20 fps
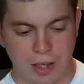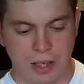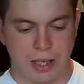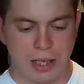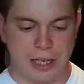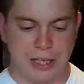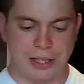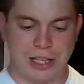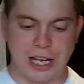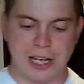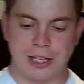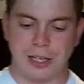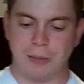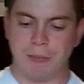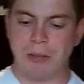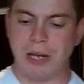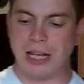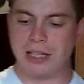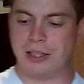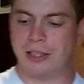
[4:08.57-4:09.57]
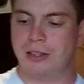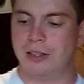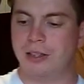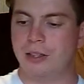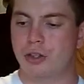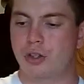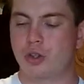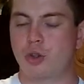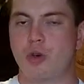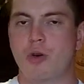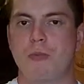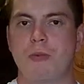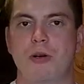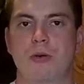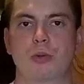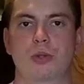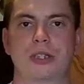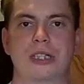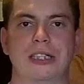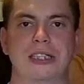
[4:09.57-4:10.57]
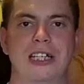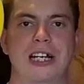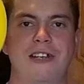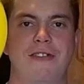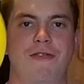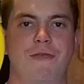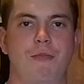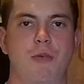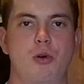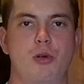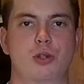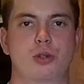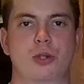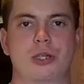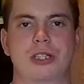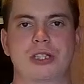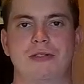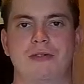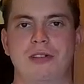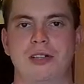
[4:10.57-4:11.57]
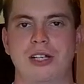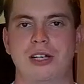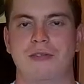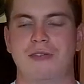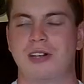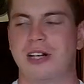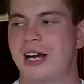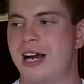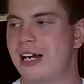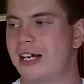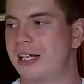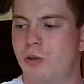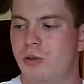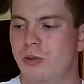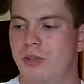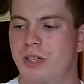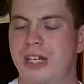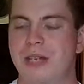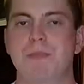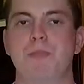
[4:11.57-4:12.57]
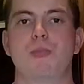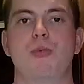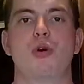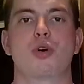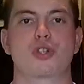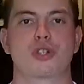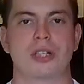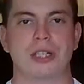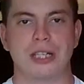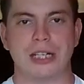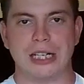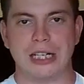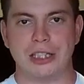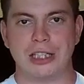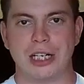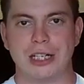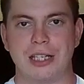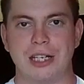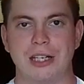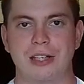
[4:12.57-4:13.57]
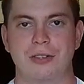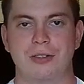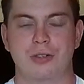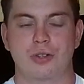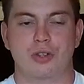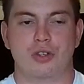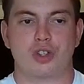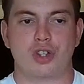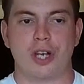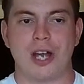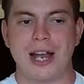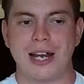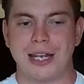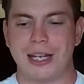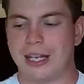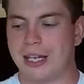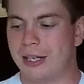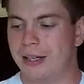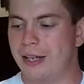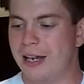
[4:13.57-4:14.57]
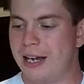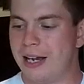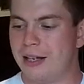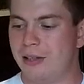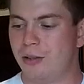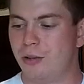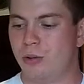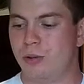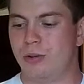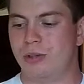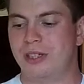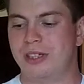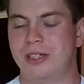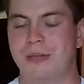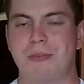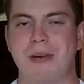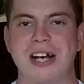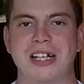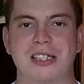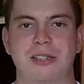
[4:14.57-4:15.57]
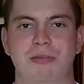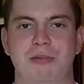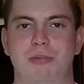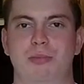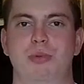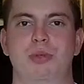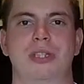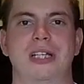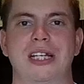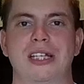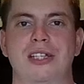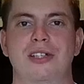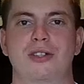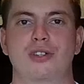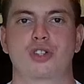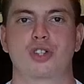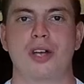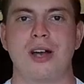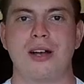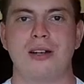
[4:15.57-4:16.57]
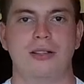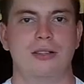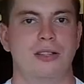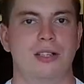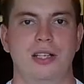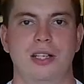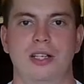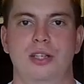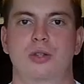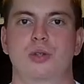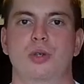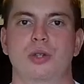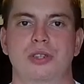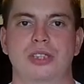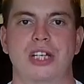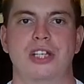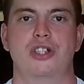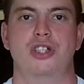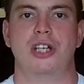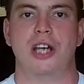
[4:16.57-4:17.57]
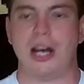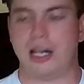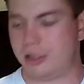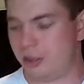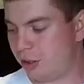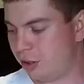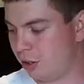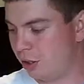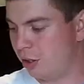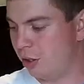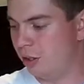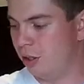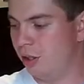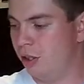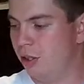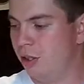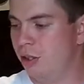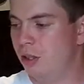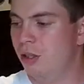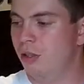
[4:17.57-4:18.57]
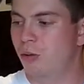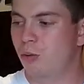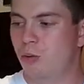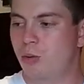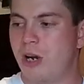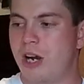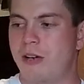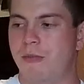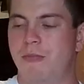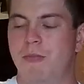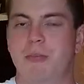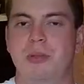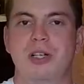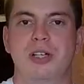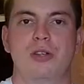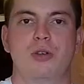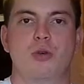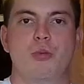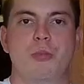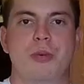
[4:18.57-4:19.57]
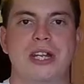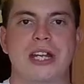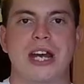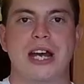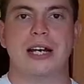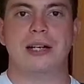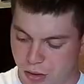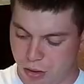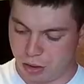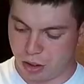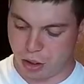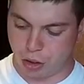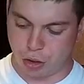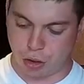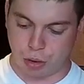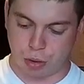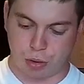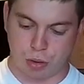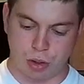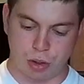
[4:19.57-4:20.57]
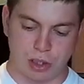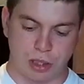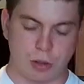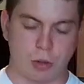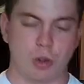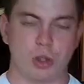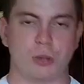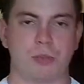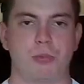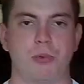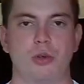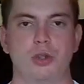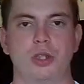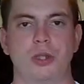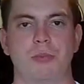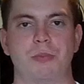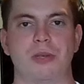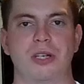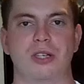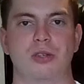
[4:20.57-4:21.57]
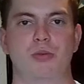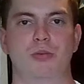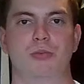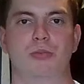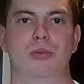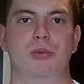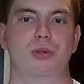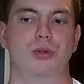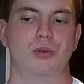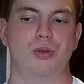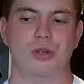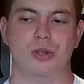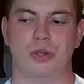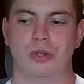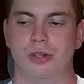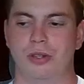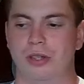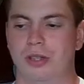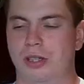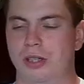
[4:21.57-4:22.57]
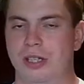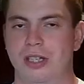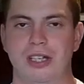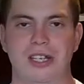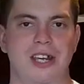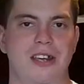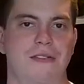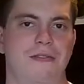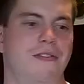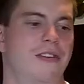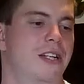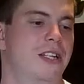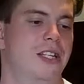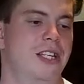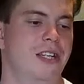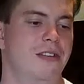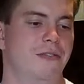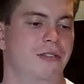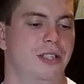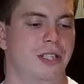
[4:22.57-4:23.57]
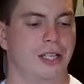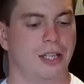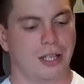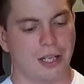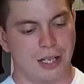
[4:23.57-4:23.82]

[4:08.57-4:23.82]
Итак, ребят, что могу сказать в пользу этого лайфхака? Им можно накачать шарики, да, но это максимум будет один шар и то за час. Ну, как было у меня. Так что такой способ, я думаю, он э, неэффективный.